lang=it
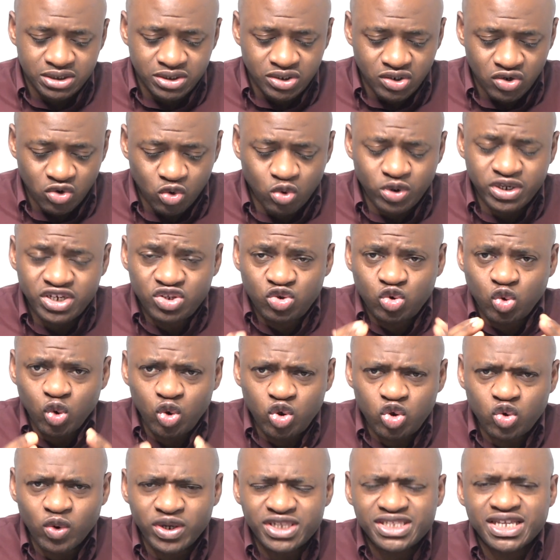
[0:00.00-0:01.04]
Quindi
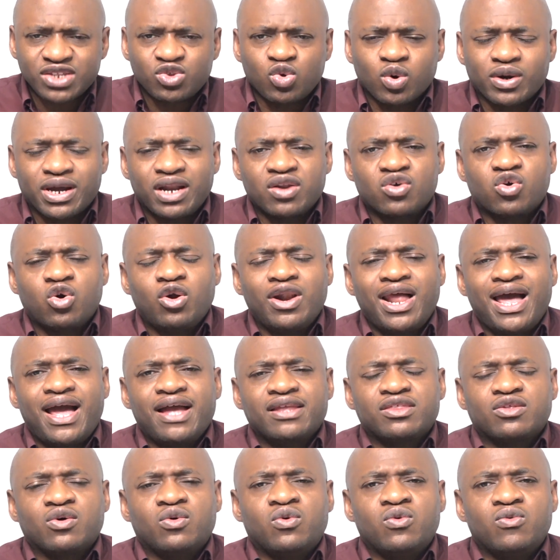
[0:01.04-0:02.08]
tutto è stato
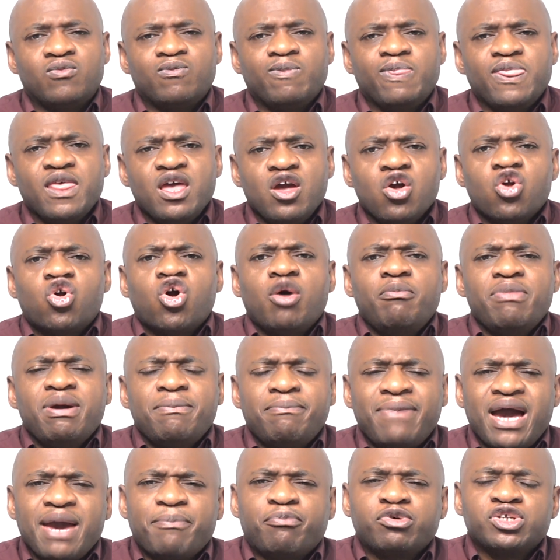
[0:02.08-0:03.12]
calcolato. Come
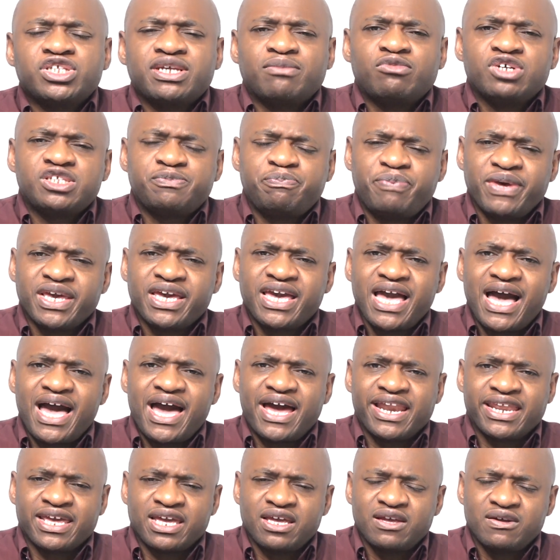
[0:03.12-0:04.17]
mai possiamo
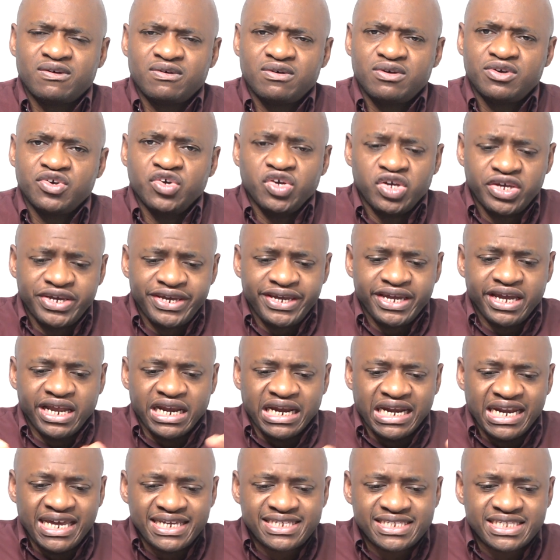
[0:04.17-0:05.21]
spiegare
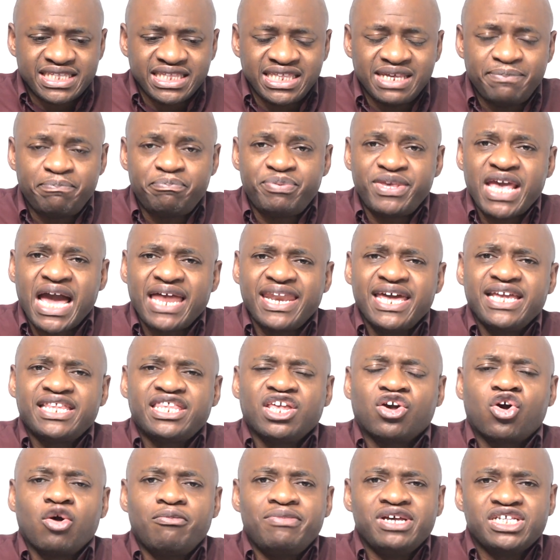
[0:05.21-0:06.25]
i pianeti
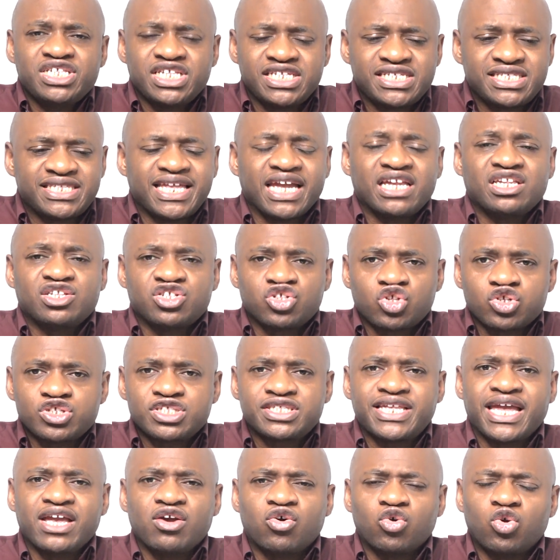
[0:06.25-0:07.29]
come si
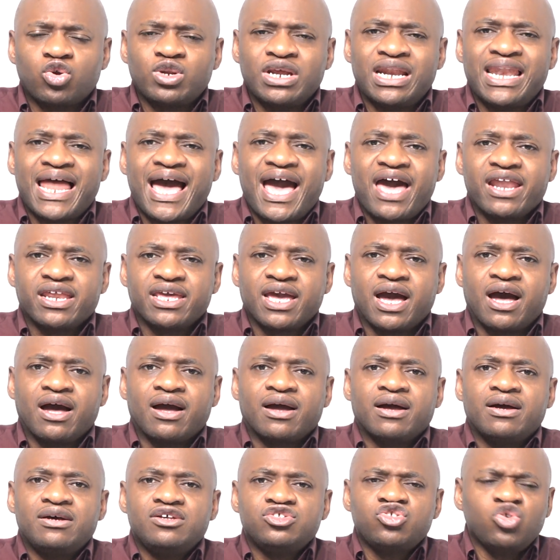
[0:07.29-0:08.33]
sostengono nell'aria?
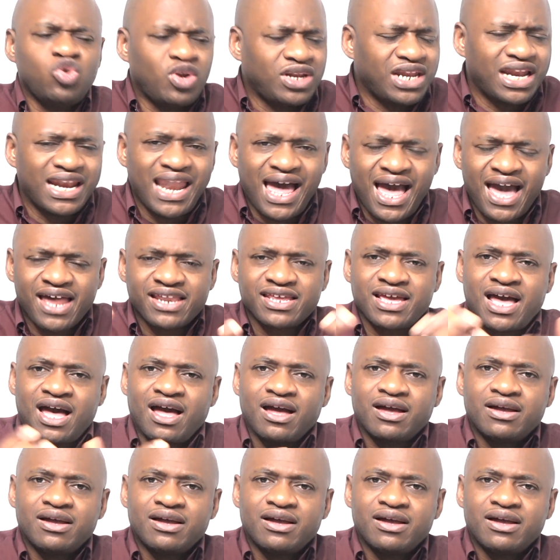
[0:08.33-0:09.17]
Sono nell'aria.